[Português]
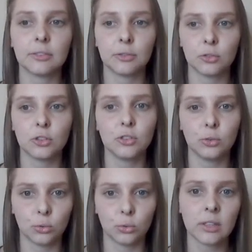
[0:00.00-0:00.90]
da fonte de
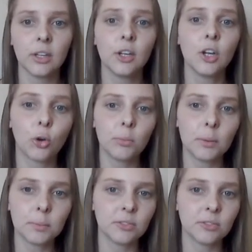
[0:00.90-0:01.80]
luz, como é
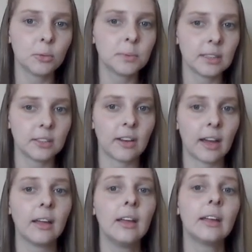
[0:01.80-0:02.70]
possível
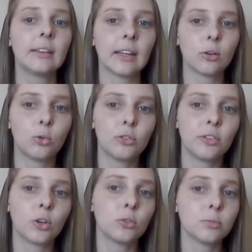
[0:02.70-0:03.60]
observar na
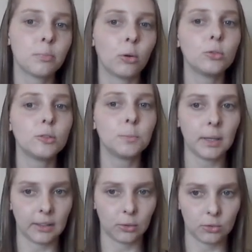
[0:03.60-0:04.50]
curva com os pontos
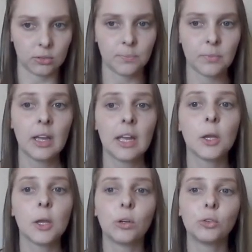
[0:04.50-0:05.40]
pretos.
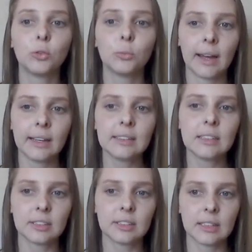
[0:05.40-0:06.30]
E quanto mais
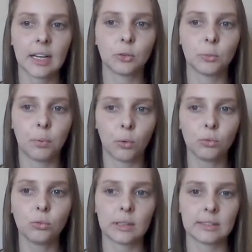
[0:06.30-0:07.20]
afastado o
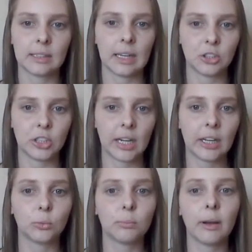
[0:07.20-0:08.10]
ponto a ser
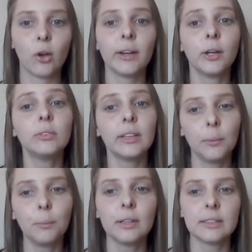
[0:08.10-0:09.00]
irradiado, maior é o
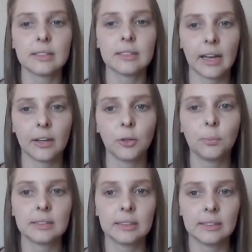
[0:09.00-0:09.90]
tempo necessário
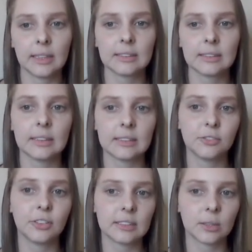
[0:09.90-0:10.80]
para se ter essa
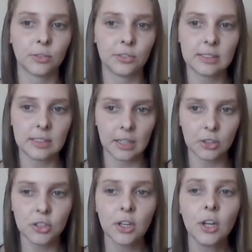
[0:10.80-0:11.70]
desinfecção
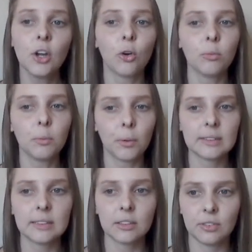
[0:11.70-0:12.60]
eficiente, como pode
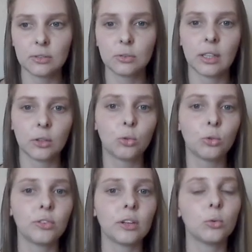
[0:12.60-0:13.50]
ser visto na
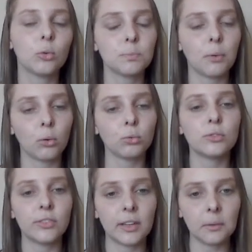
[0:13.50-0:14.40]
curva com os
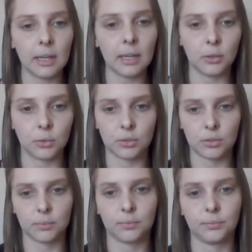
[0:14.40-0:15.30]
pontos vermelhos.